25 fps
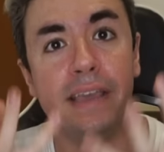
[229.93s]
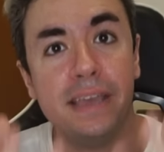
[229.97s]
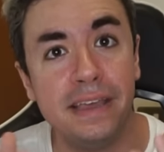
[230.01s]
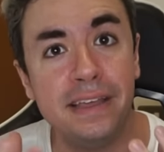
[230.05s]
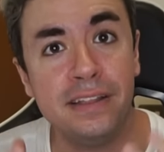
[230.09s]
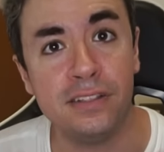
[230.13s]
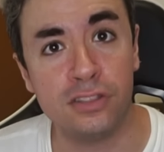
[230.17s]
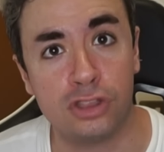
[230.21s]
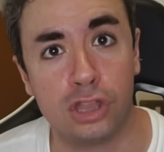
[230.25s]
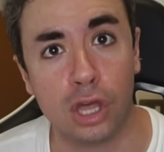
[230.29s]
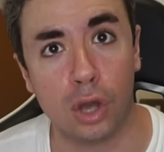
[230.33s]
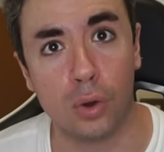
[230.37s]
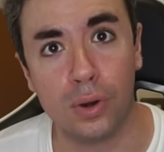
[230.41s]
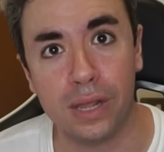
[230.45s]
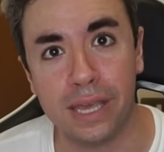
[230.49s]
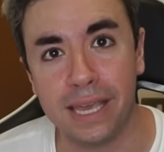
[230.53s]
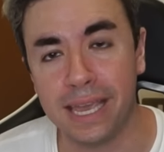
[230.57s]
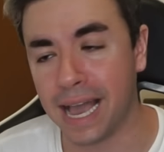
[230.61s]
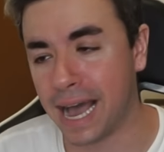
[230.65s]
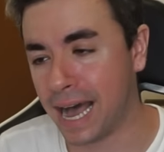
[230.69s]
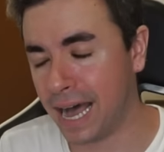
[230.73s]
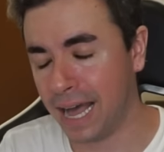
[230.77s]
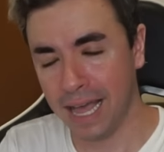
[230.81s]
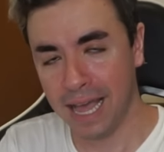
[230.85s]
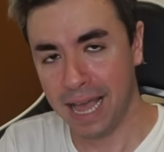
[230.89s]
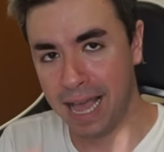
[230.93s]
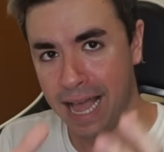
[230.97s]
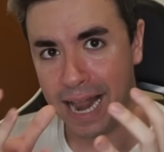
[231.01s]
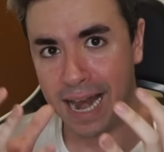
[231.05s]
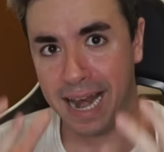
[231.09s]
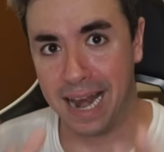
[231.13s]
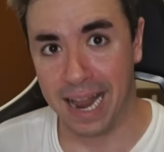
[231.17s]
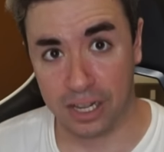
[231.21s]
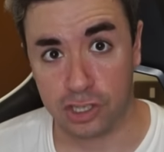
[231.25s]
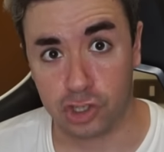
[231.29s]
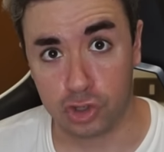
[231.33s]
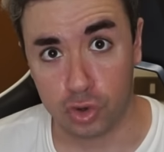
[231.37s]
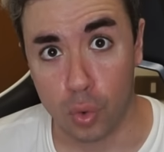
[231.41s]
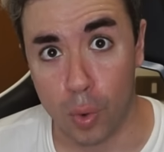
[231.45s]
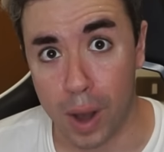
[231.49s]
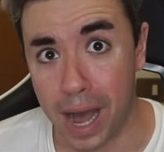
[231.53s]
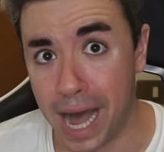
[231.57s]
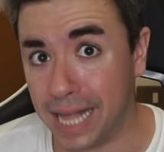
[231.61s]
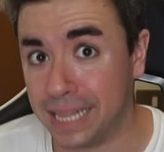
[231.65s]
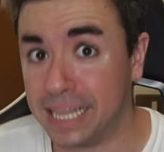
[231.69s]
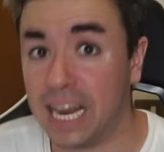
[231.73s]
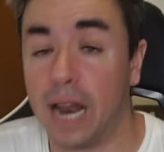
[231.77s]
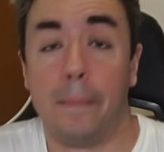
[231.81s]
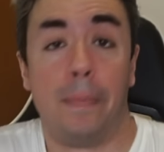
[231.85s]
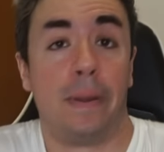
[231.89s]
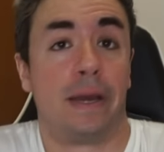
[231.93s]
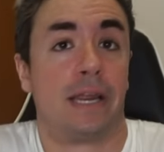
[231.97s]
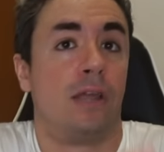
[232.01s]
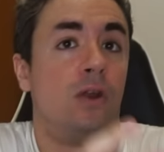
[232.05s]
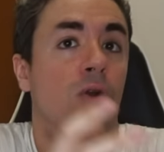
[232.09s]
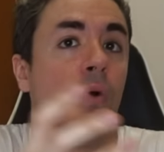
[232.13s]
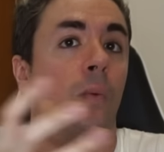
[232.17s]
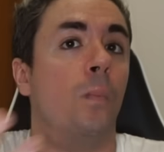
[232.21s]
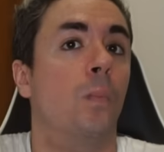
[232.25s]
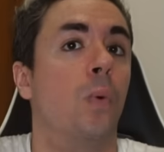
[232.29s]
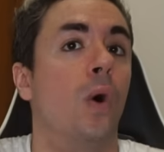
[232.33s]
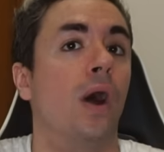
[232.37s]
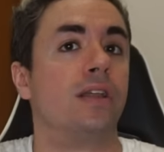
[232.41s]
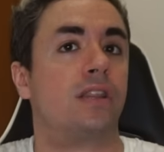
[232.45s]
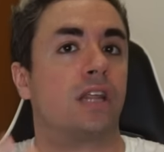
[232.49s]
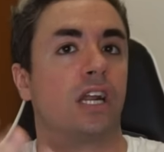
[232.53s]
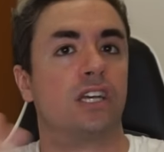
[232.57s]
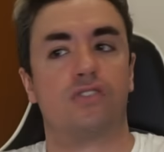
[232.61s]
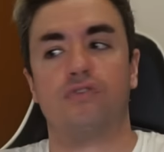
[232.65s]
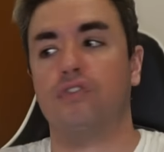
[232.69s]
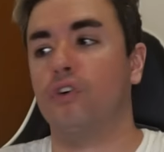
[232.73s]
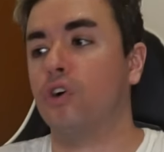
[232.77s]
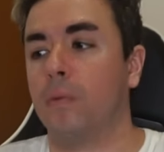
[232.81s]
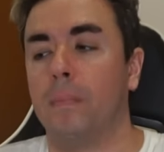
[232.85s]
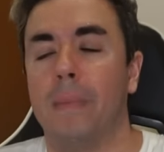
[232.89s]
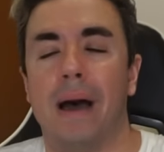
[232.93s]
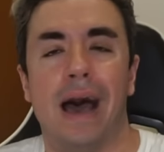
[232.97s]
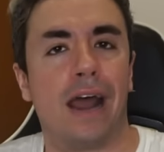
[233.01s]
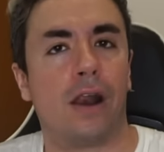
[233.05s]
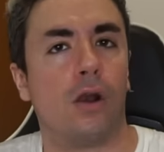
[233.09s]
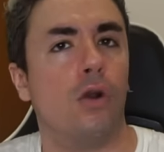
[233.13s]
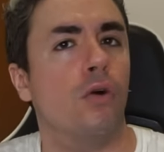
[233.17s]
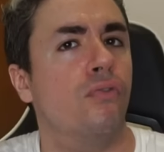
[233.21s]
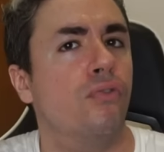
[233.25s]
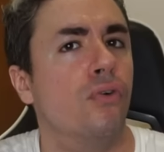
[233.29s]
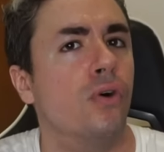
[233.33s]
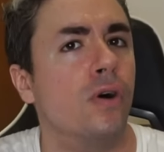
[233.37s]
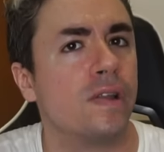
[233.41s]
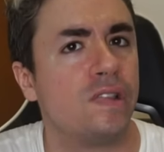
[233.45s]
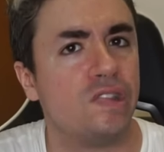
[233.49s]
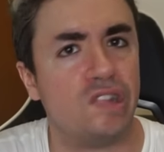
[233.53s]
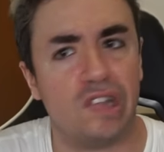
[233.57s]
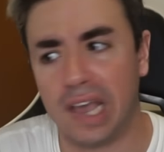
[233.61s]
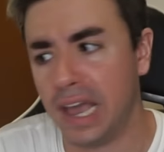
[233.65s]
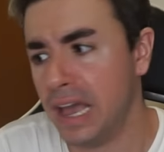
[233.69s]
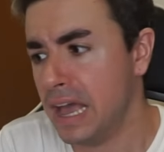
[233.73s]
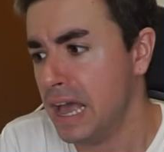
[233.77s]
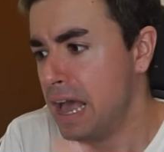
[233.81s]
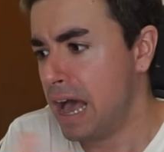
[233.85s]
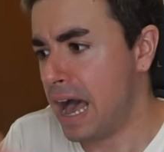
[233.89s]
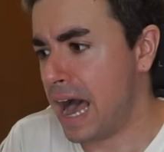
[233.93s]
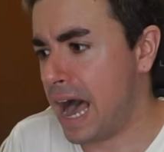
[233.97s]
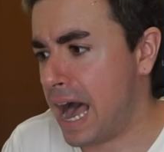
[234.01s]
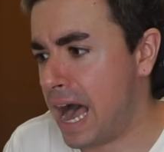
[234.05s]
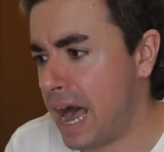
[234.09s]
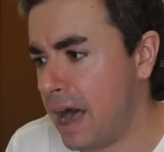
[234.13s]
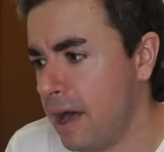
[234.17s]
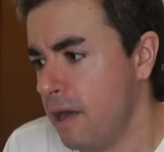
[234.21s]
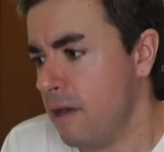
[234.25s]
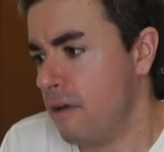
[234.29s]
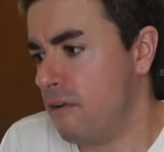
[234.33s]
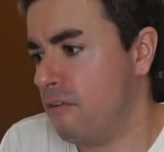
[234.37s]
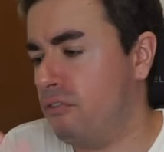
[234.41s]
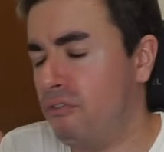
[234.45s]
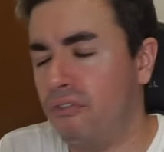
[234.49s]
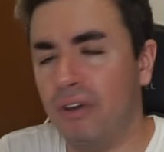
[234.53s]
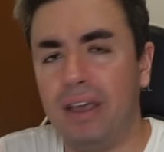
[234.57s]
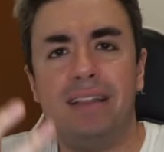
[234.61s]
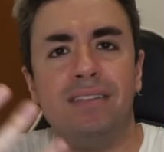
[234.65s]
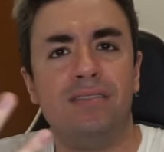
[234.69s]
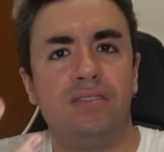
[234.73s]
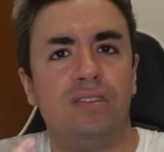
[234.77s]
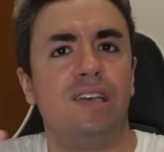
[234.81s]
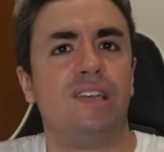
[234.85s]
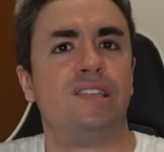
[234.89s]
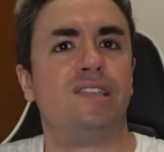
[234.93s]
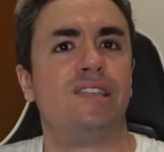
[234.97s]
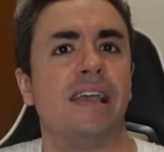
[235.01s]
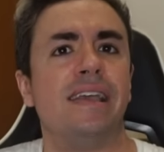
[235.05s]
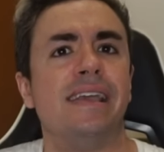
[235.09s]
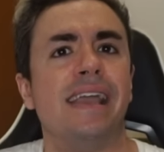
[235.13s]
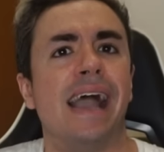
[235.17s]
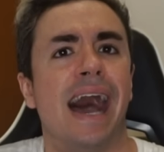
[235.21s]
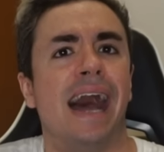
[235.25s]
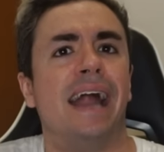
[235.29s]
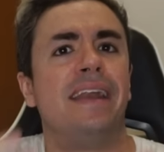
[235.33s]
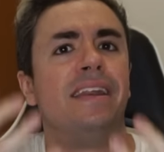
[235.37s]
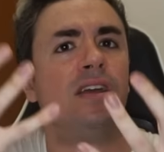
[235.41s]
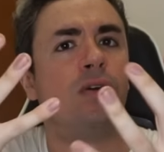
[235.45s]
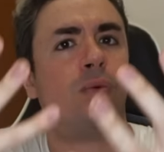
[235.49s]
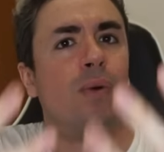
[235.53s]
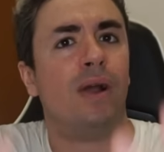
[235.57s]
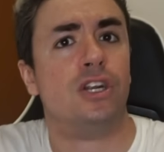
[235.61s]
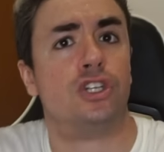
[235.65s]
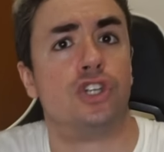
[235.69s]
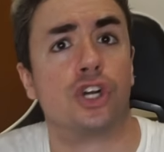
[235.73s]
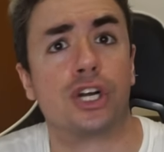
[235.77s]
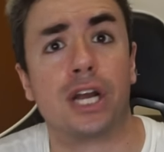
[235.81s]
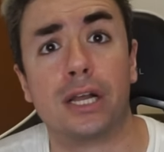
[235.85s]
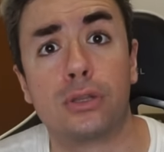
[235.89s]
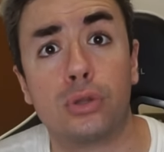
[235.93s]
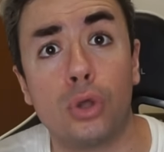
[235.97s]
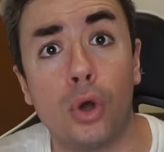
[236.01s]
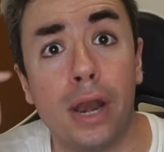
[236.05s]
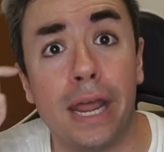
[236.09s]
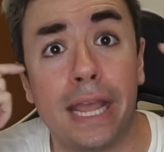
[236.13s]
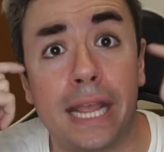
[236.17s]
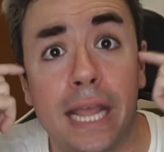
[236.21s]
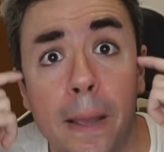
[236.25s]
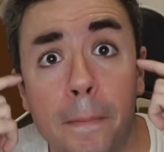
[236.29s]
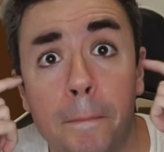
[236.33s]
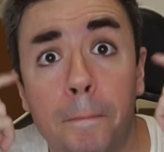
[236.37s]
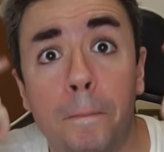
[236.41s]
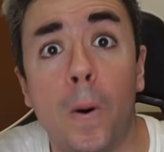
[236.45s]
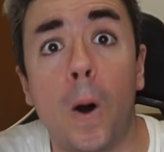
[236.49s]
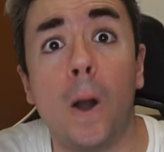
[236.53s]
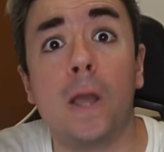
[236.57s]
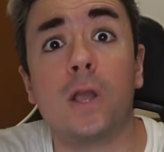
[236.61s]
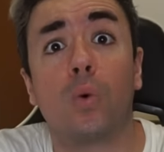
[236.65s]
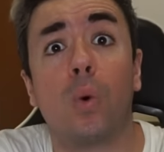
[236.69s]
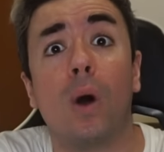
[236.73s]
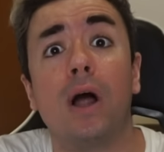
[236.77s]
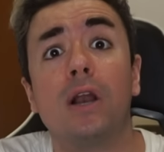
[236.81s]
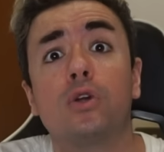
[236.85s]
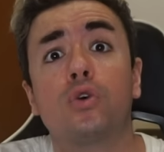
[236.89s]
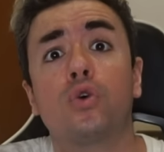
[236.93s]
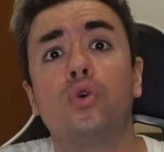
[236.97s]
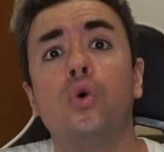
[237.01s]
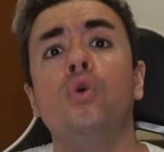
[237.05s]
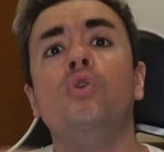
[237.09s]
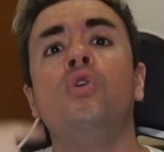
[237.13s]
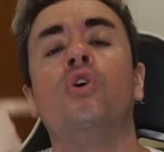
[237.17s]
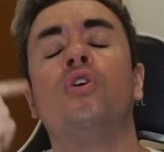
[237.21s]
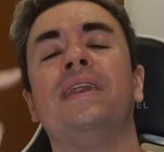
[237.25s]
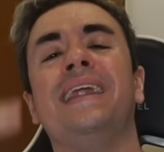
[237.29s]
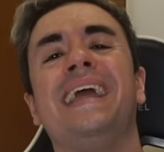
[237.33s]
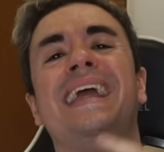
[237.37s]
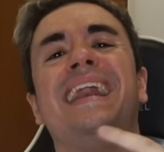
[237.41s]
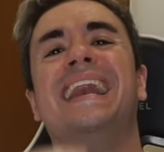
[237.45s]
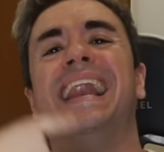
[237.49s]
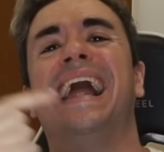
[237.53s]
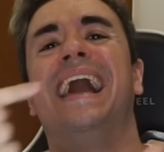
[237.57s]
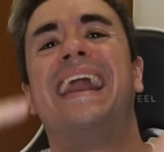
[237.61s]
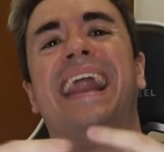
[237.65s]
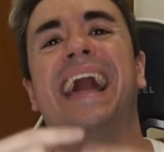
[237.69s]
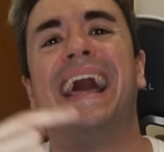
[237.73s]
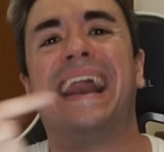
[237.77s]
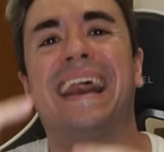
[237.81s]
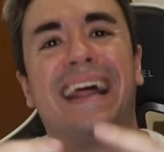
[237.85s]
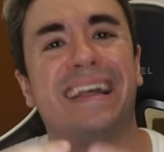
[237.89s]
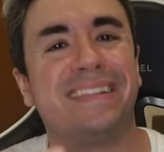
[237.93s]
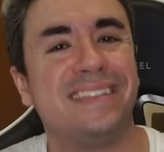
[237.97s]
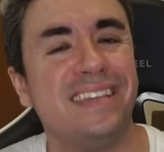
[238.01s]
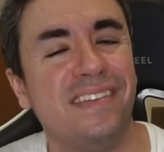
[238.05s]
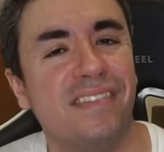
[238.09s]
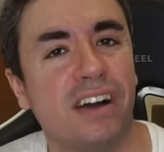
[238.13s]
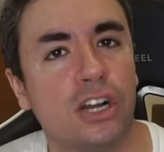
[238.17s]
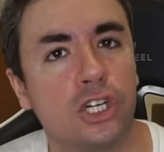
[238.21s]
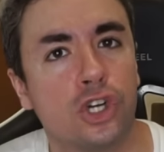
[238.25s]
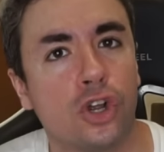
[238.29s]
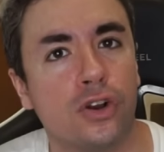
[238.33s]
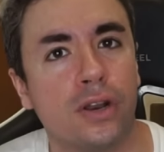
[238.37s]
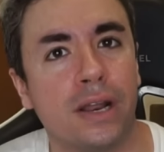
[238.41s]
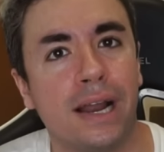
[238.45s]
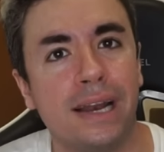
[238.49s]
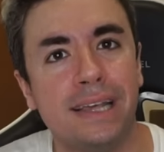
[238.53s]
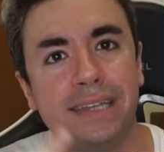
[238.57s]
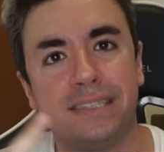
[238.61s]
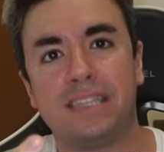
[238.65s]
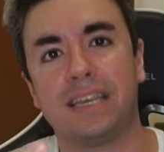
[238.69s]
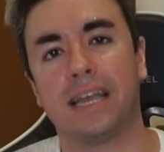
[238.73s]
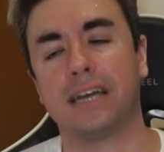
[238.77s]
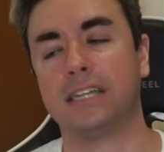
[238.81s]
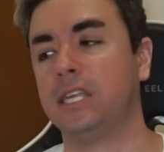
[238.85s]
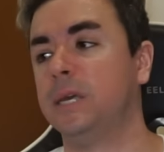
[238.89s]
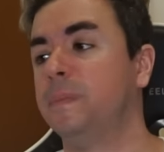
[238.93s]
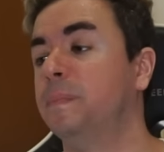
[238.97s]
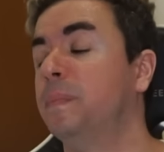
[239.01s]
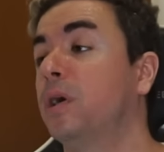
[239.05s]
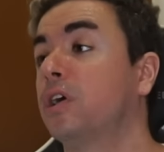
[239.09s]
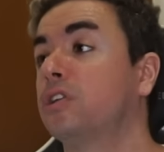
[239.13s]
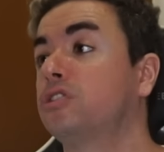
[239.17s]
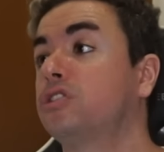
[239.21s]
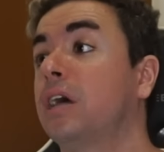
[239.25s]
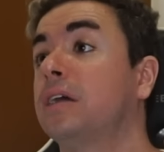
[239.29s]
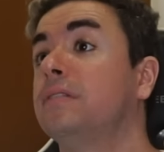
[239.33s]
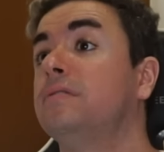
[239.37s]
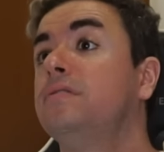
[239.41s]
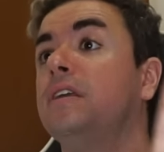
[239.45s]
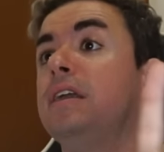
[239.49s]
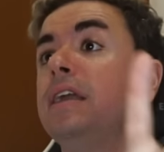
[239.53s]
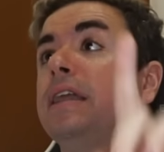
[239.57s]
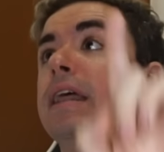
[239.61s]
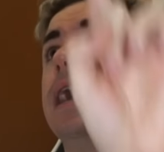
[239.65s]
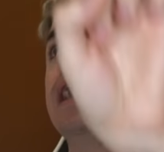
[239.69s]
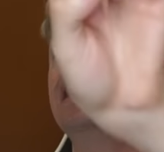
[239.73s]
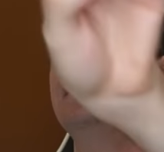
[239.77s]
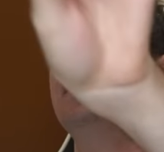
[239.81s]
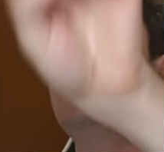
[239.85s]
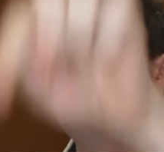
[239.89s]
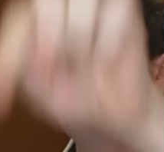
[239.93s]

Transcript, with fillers: in teoria la squadra perché non puoi trasformarlo forse a 26 anni quel giocatore che poi qualcuno nella narrativa giornalistica ti porta a dire